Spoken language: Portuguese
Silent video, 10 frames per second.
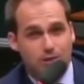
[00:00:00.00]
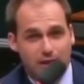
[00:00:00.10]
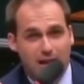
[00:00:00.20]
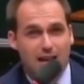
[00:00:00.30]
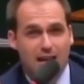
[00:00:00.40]

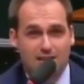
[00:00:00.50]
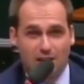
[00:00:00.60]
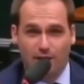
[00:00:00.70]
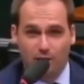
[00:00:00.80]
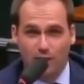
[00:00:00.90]
ver lá em
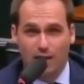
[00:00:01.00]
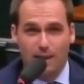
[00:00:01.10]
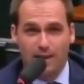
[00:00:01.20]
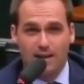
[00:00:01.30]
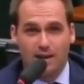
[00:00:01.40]
Salvador, na
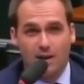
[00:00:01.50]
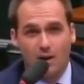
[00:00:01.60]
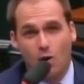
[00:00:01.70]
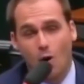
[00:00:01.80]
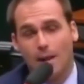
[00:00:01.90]
Bahia,
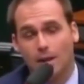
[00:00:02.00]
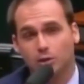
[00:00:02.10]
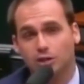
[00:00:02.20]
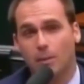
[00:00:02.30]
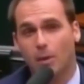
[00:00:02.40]
como é que
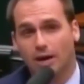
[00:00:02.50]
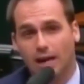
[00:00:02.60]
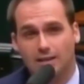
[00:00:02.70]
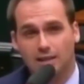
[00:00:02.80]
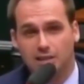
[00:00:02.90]
os
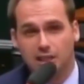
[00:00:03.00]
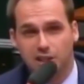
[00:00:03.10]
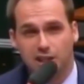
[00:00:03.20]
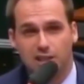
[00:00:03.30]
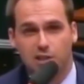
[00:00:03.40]
democratas da
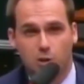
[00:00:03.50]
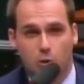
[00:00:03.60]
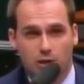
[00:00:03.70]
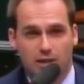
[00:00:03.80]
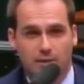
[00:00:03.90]
esquerda
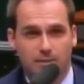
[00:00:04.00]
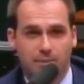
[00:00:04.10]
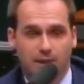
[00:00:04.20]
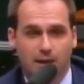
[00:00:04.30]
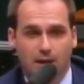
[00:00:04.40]
discutem.
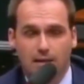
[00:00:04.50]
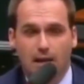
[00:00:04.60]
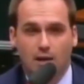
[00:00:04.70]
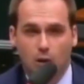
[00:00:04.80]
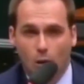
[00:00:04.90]

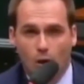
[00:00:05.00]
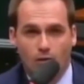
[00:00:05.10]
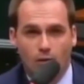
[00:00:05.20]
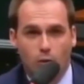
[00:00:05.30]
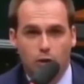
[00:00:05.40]
Tacando
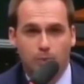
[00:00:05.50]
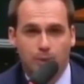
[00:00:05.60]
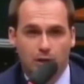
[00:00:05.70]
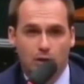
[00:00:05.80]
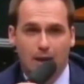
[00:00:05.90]
ovo,
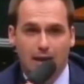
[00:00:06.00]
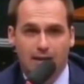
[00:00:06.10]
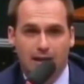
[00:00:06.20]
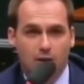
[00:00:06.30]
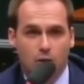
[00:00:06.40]
cuspindo,
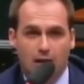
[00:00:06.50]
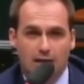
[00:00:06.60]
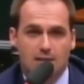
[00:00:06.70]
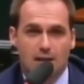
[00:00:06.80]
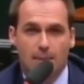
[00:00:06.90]
batendo,
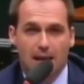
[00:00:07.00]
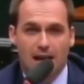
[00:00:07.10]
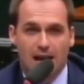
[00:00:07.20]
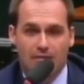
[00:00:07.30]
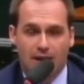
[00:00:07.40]
caçando a
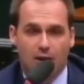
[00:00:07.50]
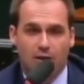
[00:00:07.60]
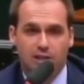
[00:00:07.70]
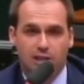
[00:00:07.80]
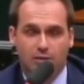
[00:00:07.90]
palavra, não
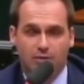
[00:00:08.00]
deixando